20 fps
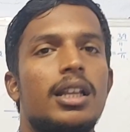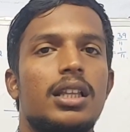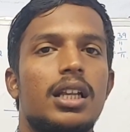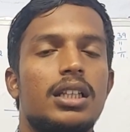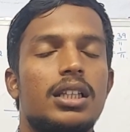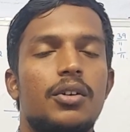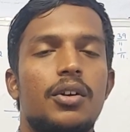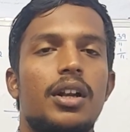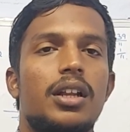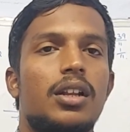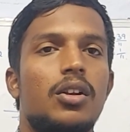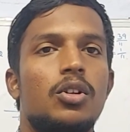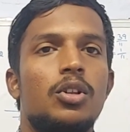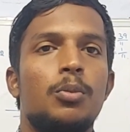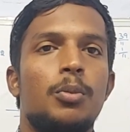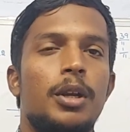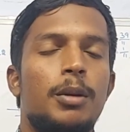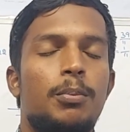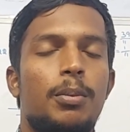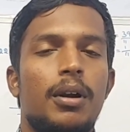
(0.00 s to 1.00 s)
அடுத்தடுத்த வீடியோவில்
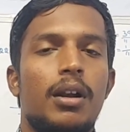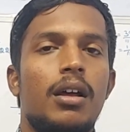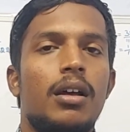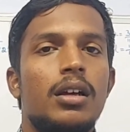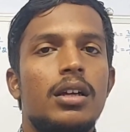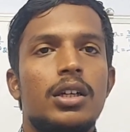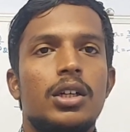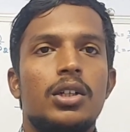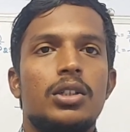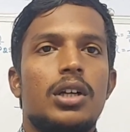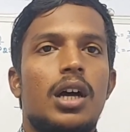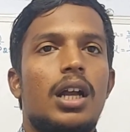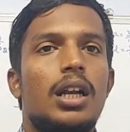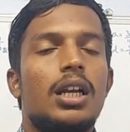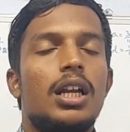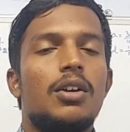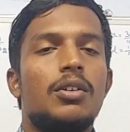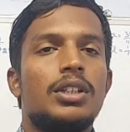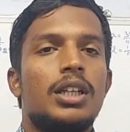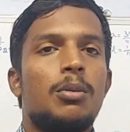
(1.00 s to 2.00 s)
வந்து மீட் பண்ணலாம்
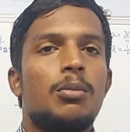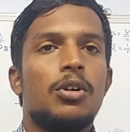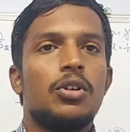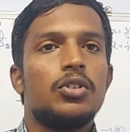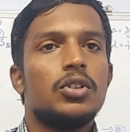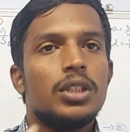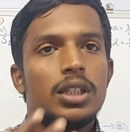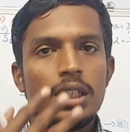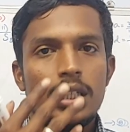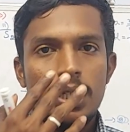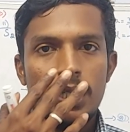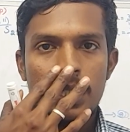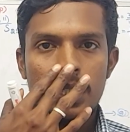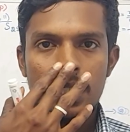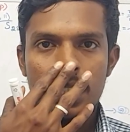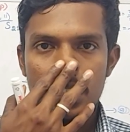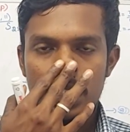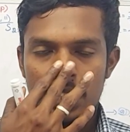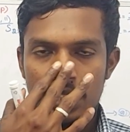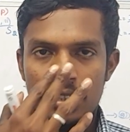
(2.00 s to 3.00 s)
ஆல்ரெடி வந்து நமக்கு வந்து
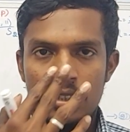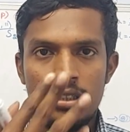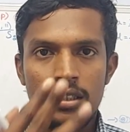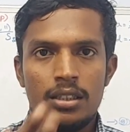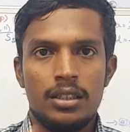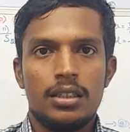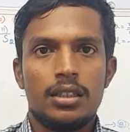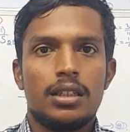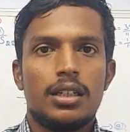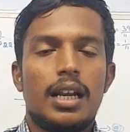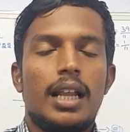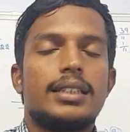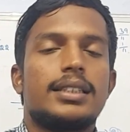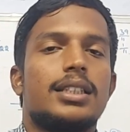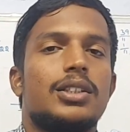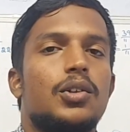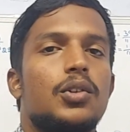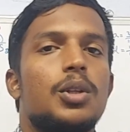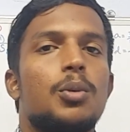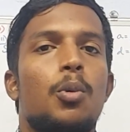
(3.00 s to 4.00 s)

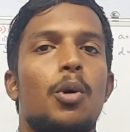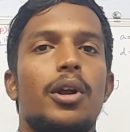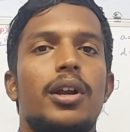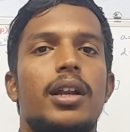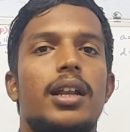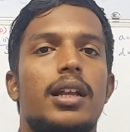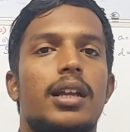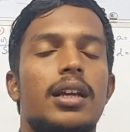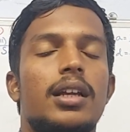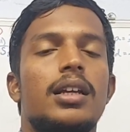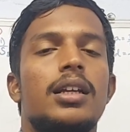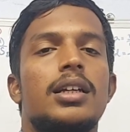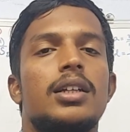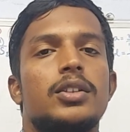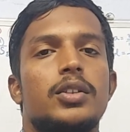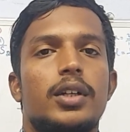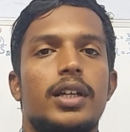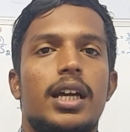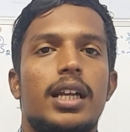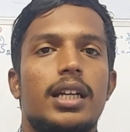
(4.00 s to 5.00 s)
கிளாஸஸ் வந்து போயிட்டுருக்கு
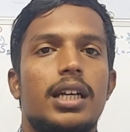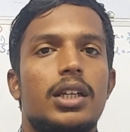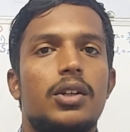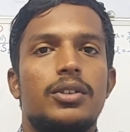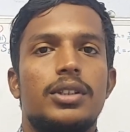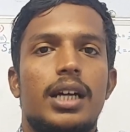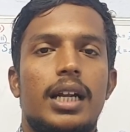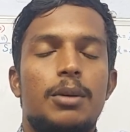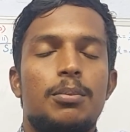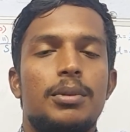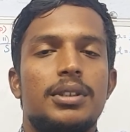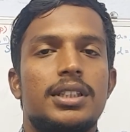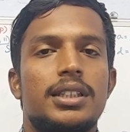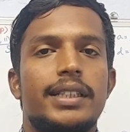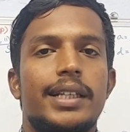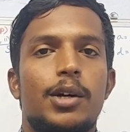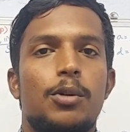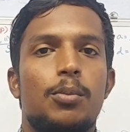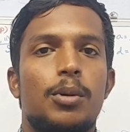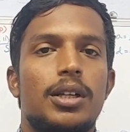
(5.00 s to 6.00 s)
ஸோ யாருக்காவது வந்து
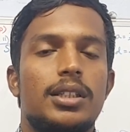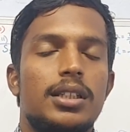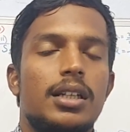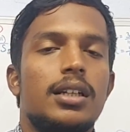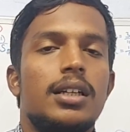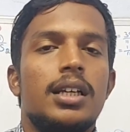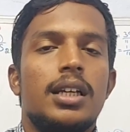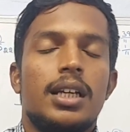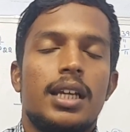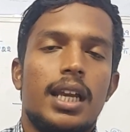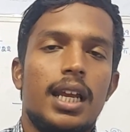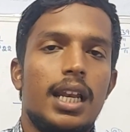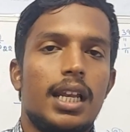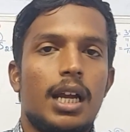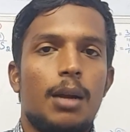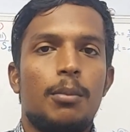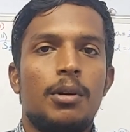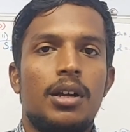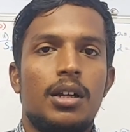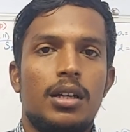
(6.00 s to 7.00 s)
அட்மிஷன் தேவைப்பட்டுச்சுன்னா கீழே
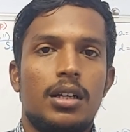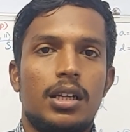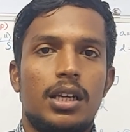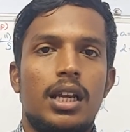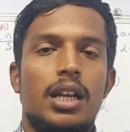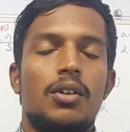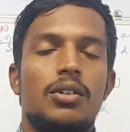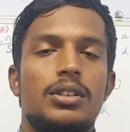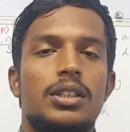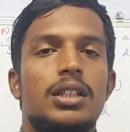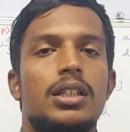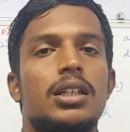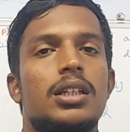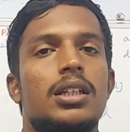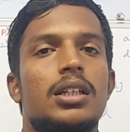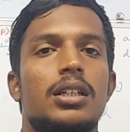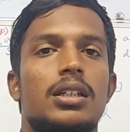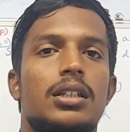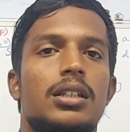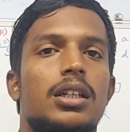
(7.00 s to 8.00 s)
கம கீழே வந்து
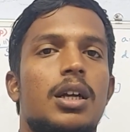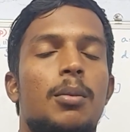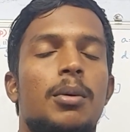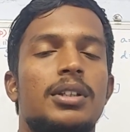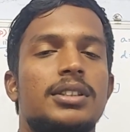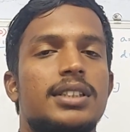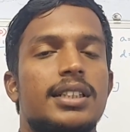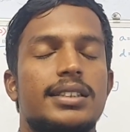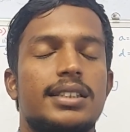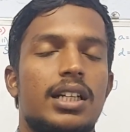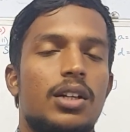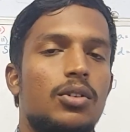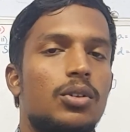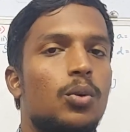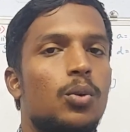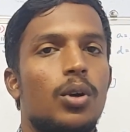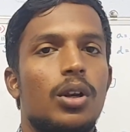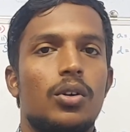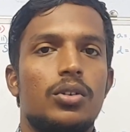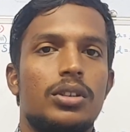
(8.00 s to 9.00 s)
கமெண்ட் செக்ஷனில்
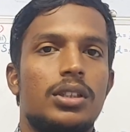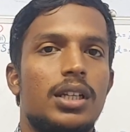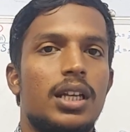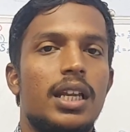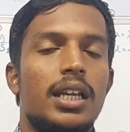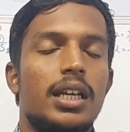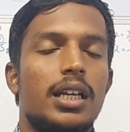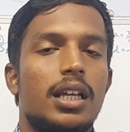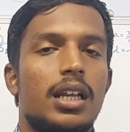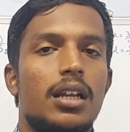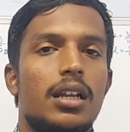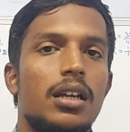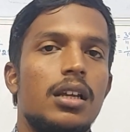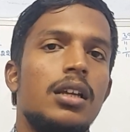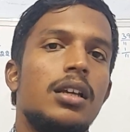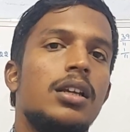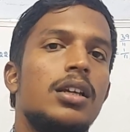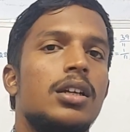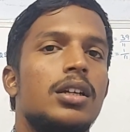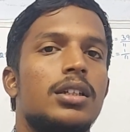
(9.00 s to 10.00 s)
வந்து உங்களுக்கு வந்து லிங்க் இருக்குது
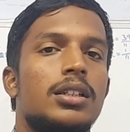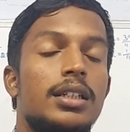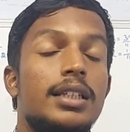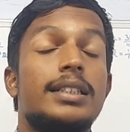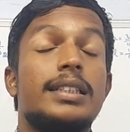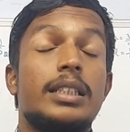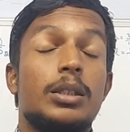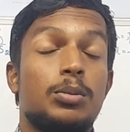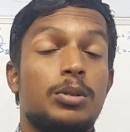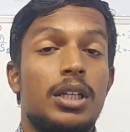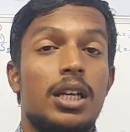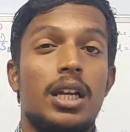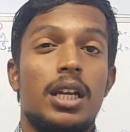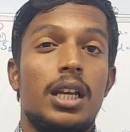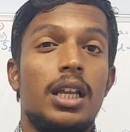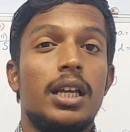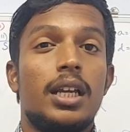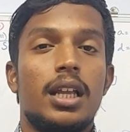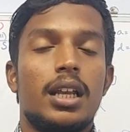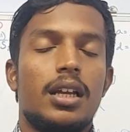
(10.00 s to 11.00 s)
டிஸ்கிரிப்ஷனில்
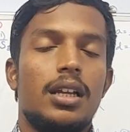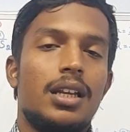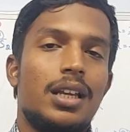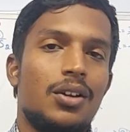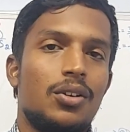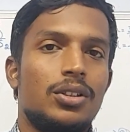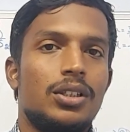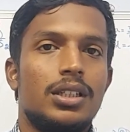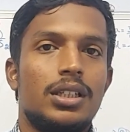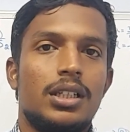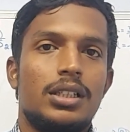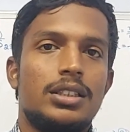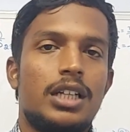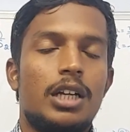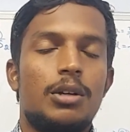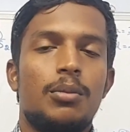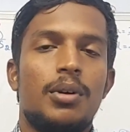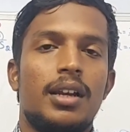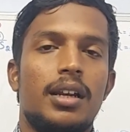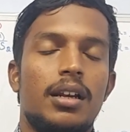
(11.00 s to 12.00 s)
லிங்க் இருக்குது நீங்கள் வந்து
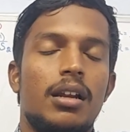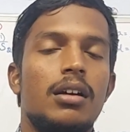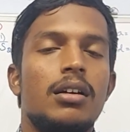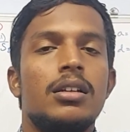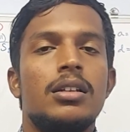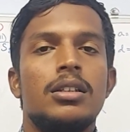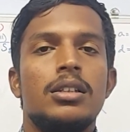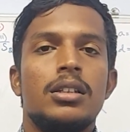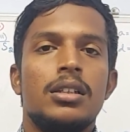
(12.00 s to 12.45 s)
ஜாயின் பண்ணிக்கலாம்